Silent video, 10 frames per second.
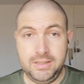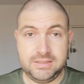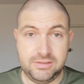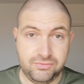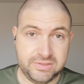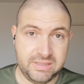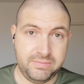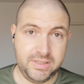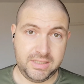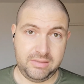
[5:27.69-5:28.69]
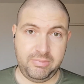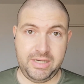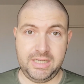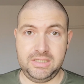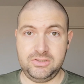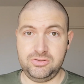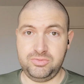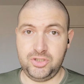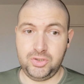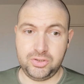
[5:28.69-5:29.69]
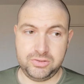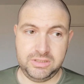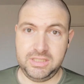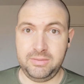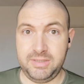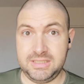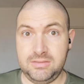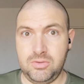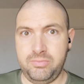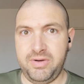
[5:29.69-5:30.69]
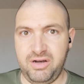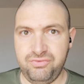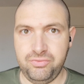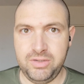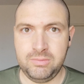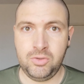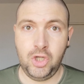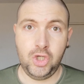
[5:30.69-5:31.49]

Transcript: Si vous aimez réparer les objets du quotidien maximum par vous-même,